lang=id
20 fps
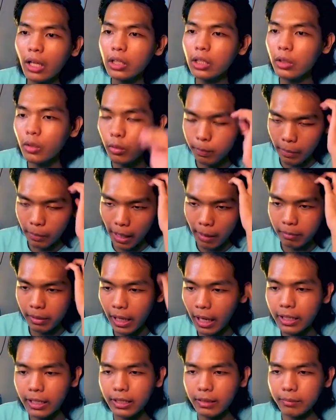Ayo lupa
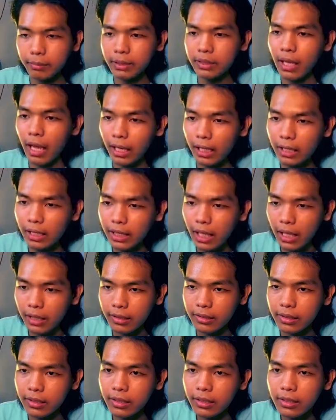ambil air bisa ada di
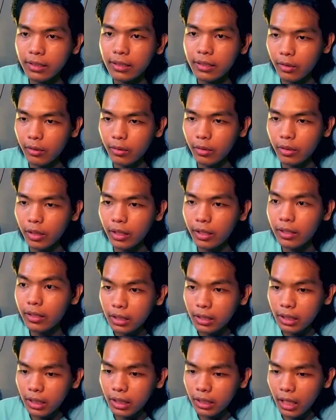atas sih. Nanti dulu deh,
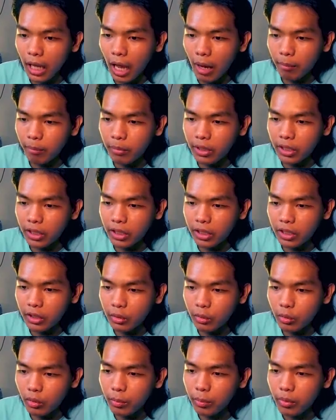kita ambil ini
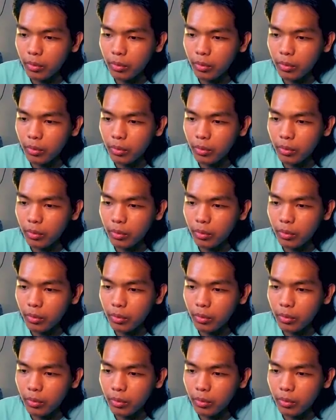dulu,